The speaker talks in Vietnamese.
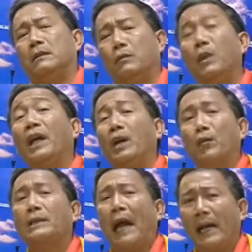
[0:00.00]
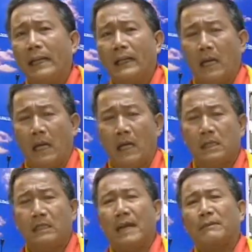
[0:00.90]
quýnh liều quýnh sản á ờ à,
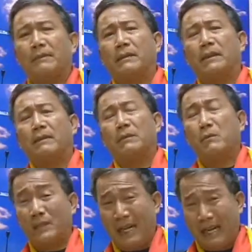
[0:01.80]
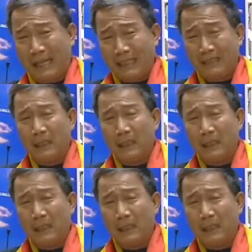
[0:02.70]
việt nam mình mà mày muốn chơi hả